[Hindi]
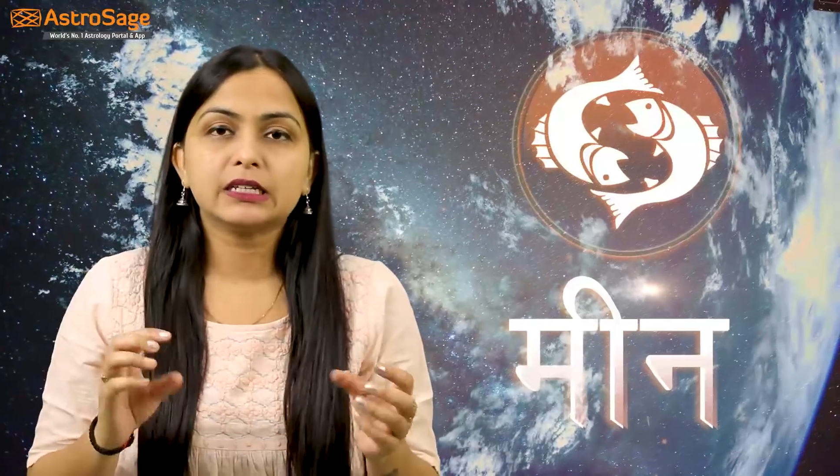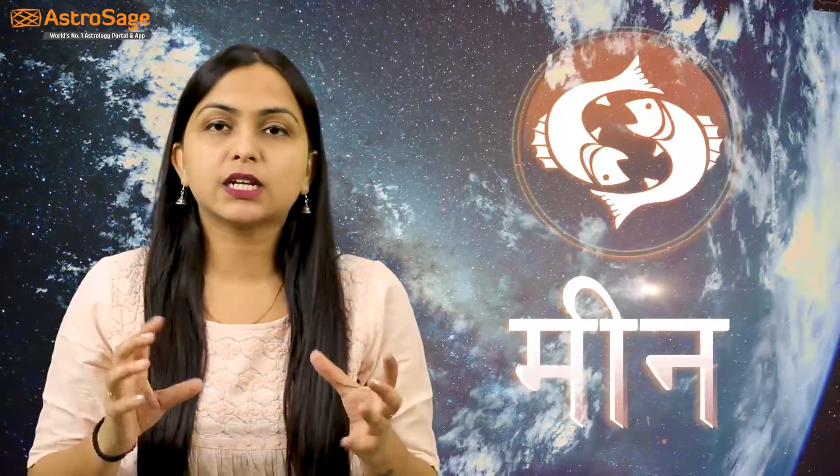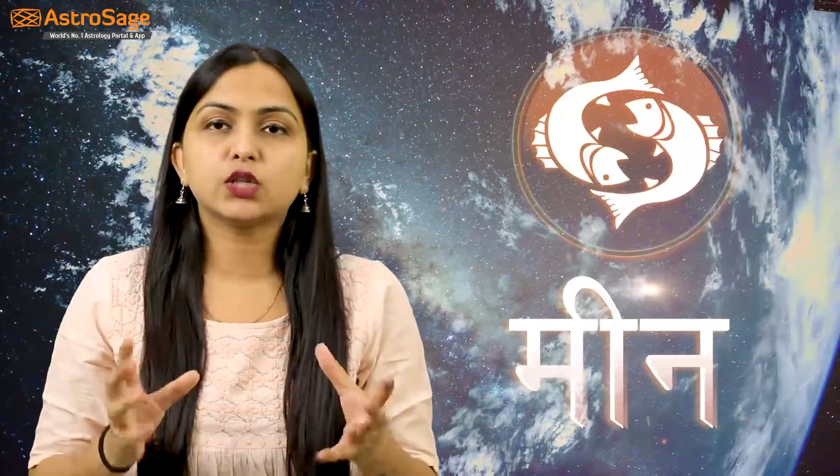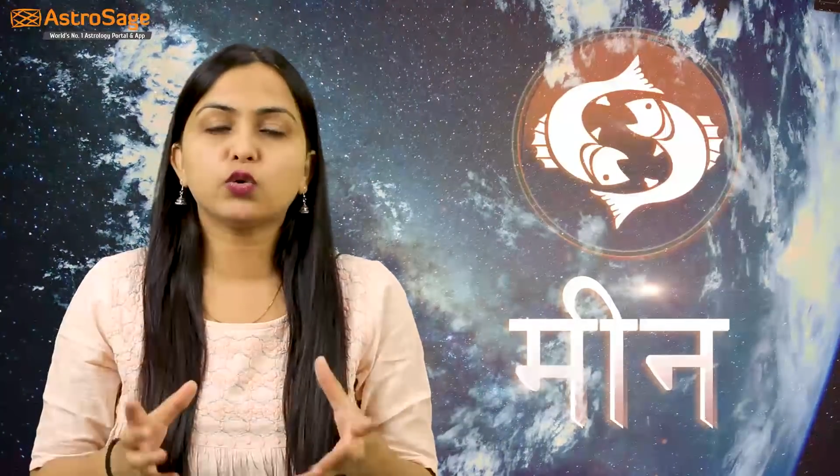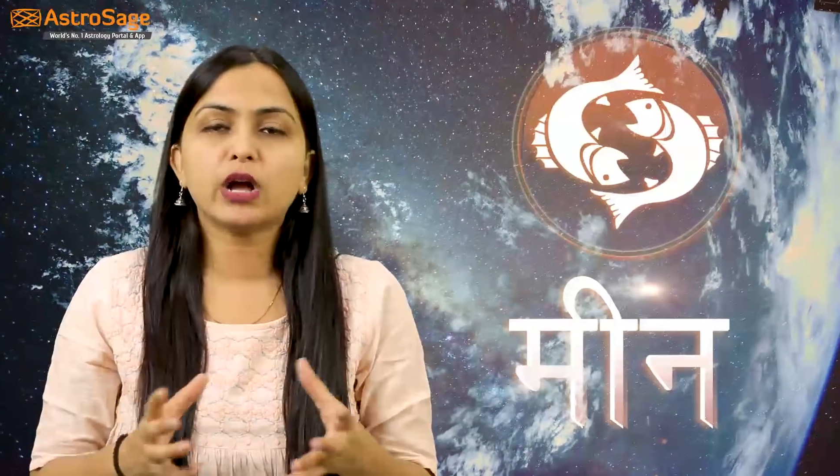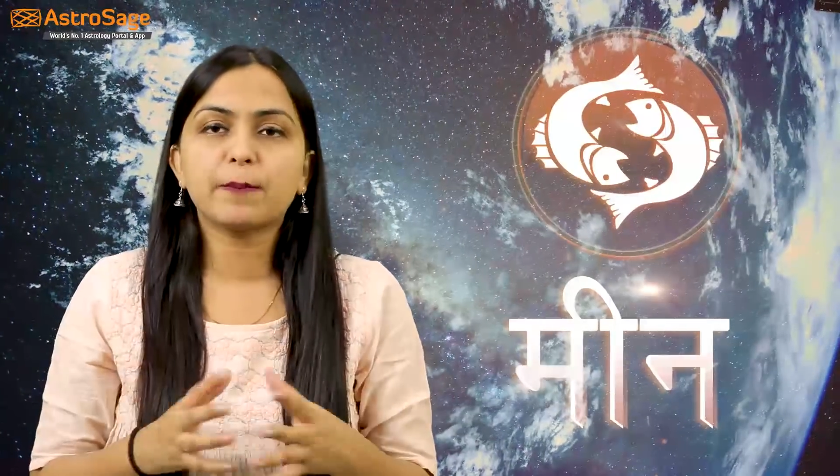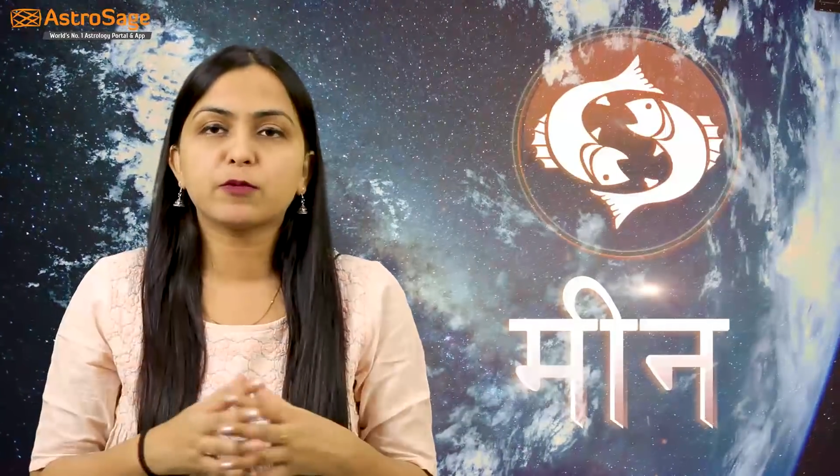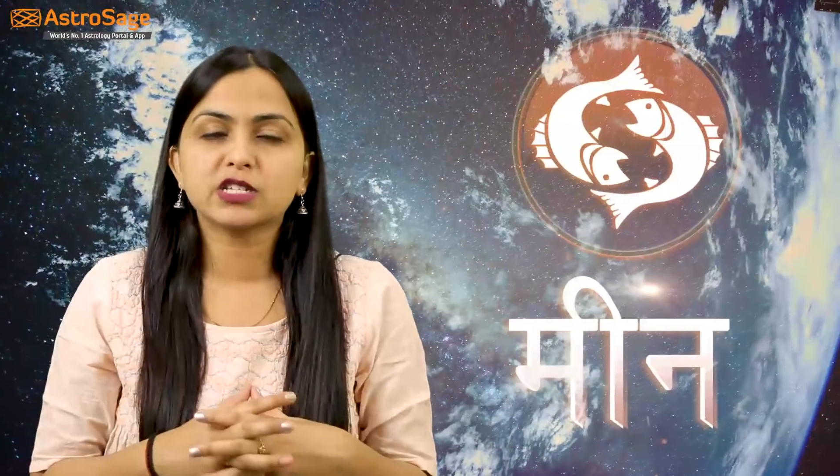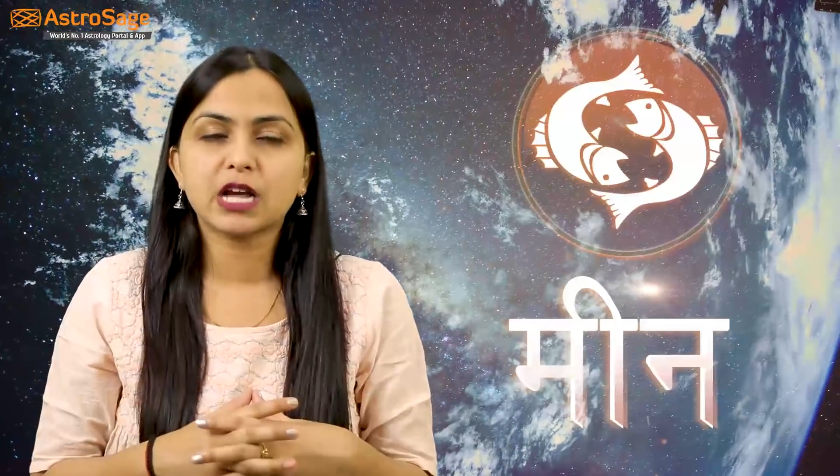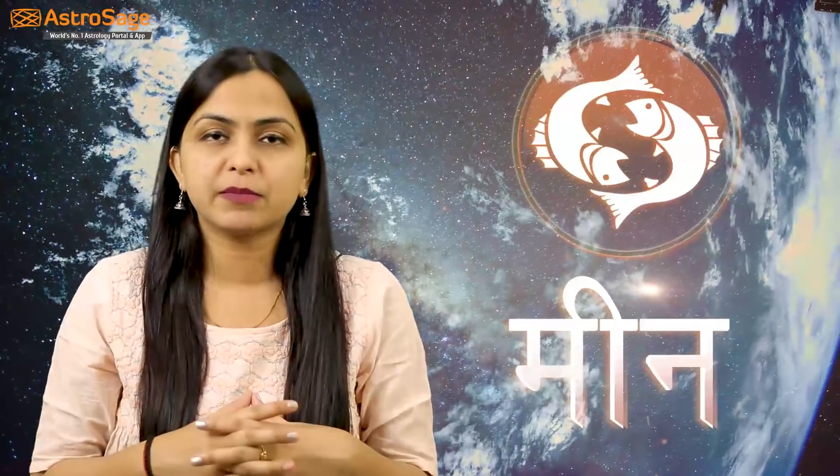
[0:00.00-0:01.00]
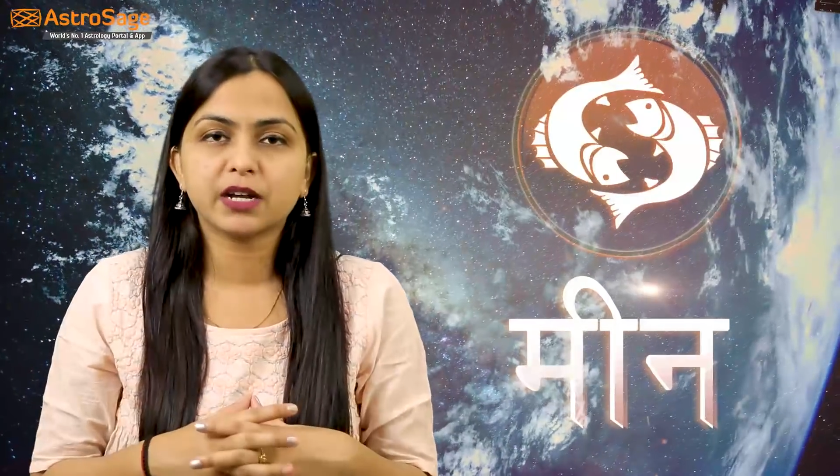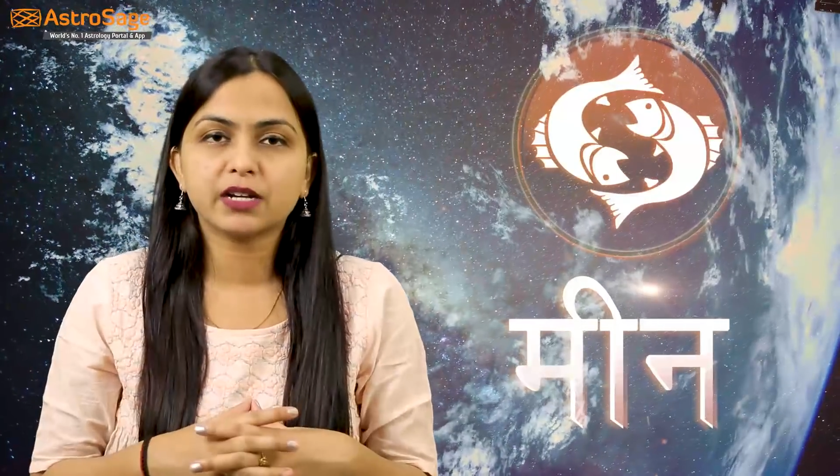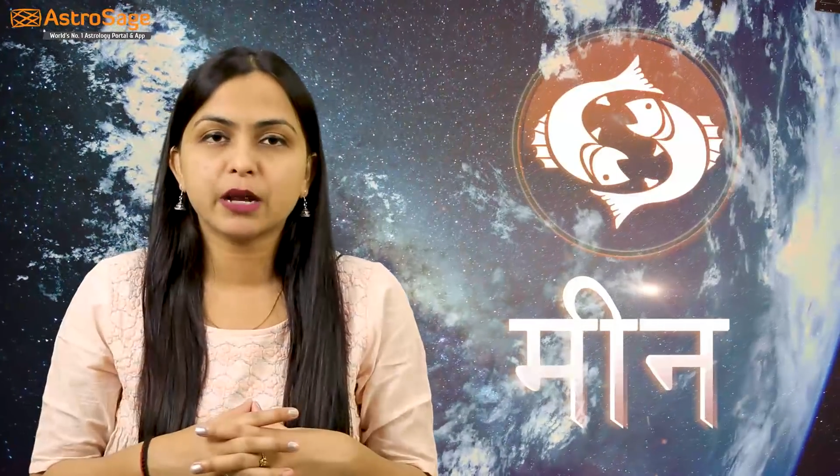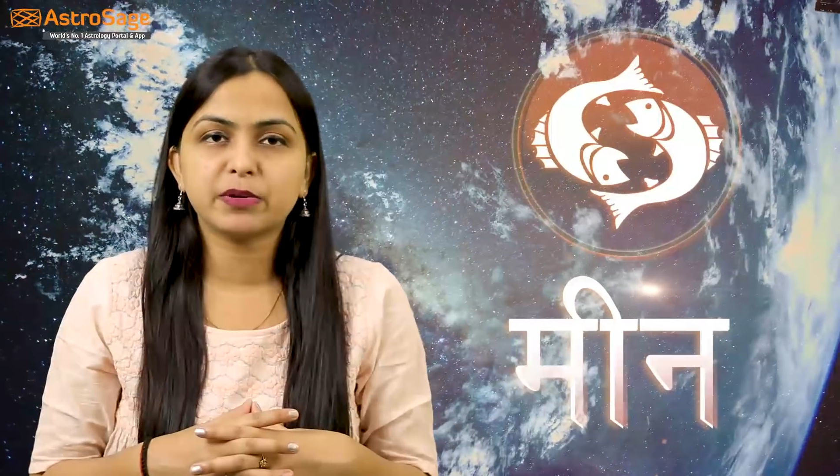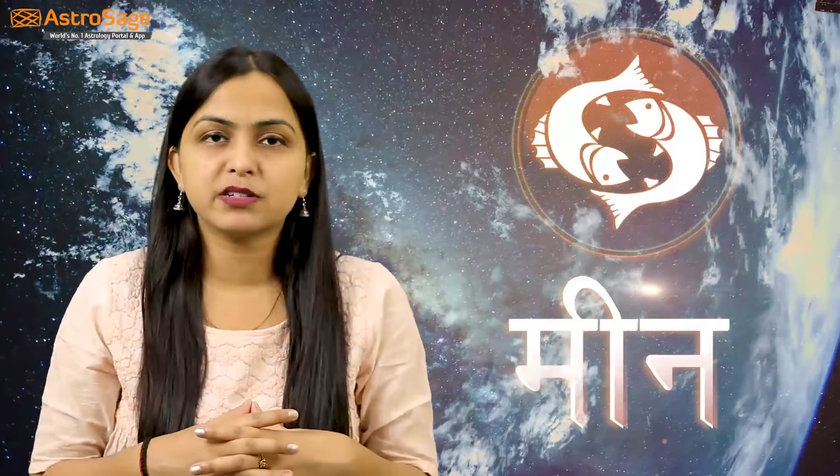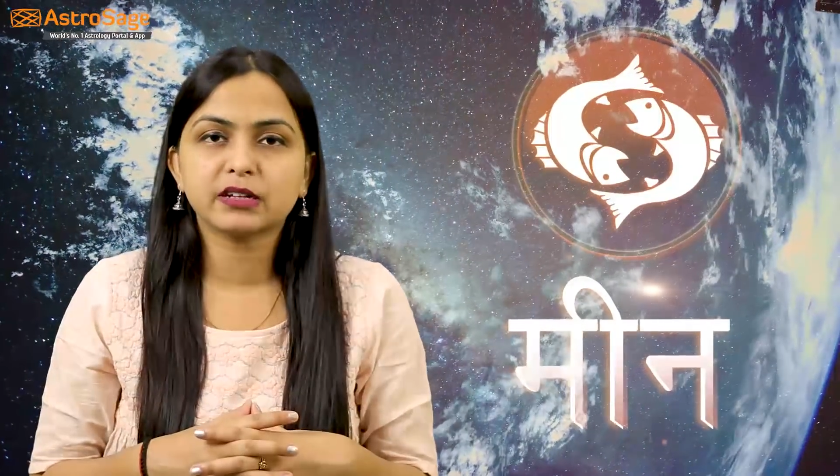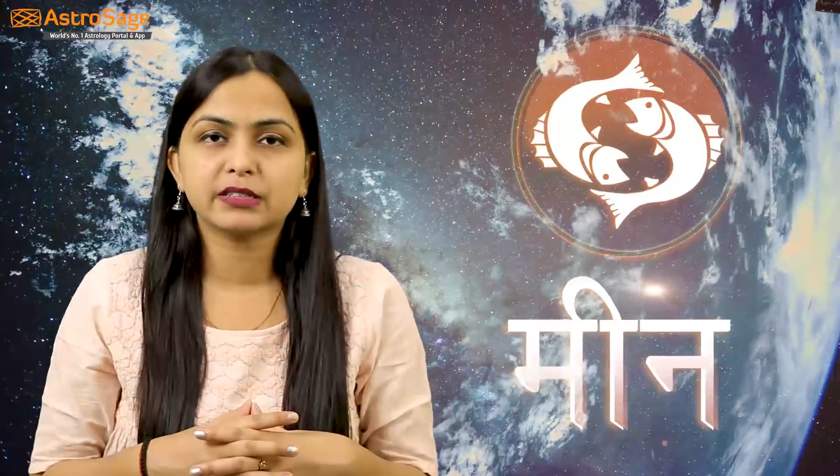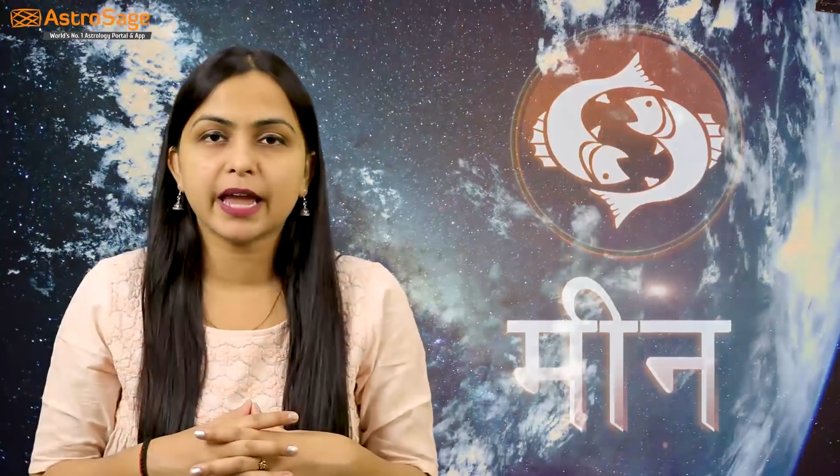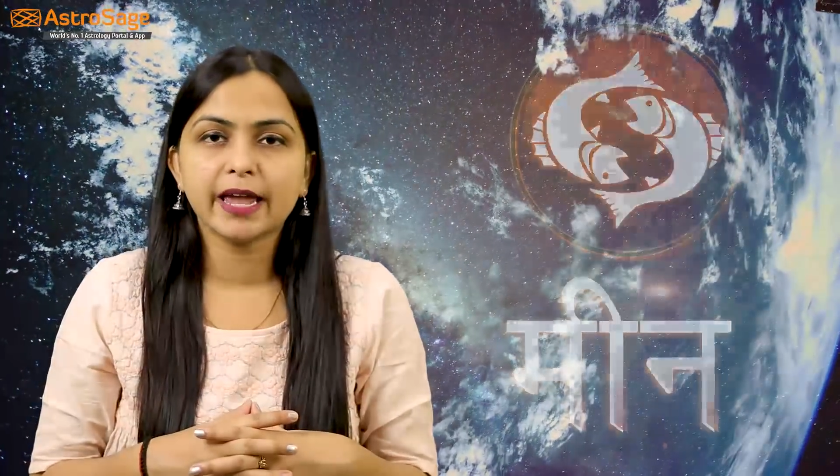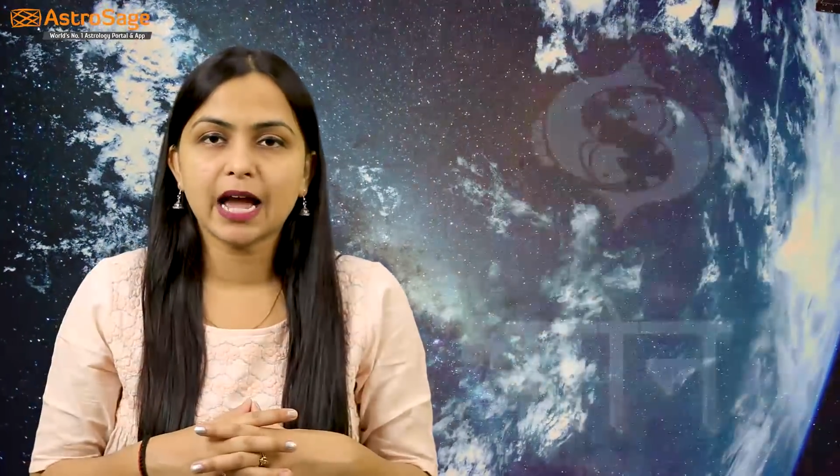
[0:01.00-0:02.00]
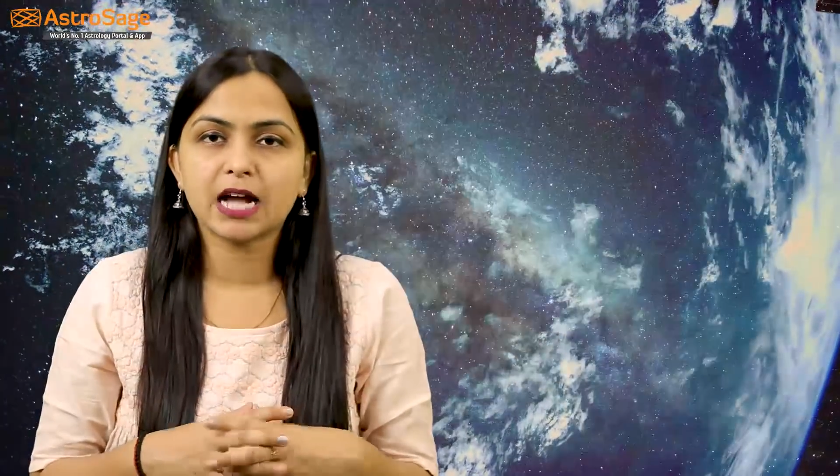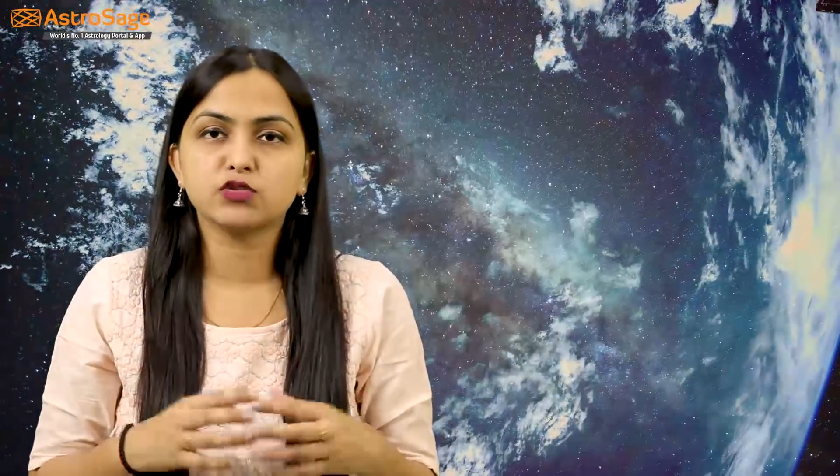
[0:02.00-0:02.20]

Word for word: दिक्कतों का आपको सामना करना पड़ सकता है